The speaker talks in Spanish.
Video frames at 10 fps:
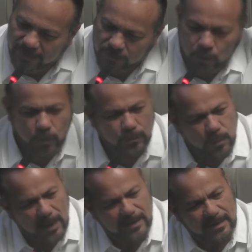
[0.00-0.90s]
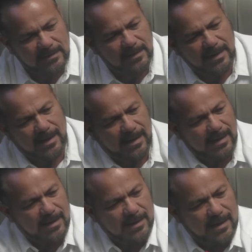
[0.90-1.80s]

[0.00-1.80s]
dos cuadras de la